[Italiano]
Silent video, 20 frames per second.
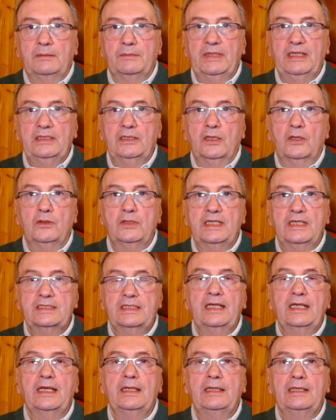prenderò gli,
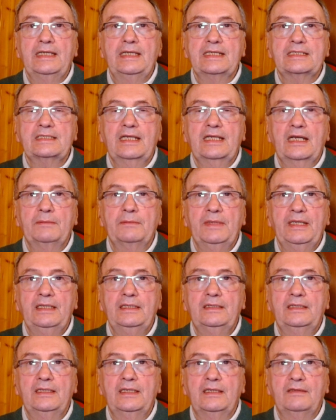escre- gli
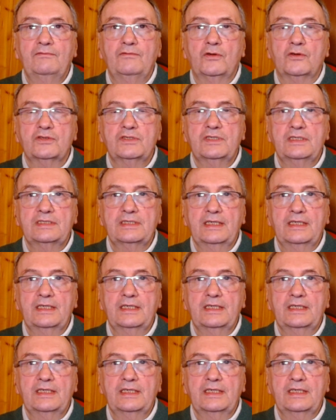escrementi dei vostri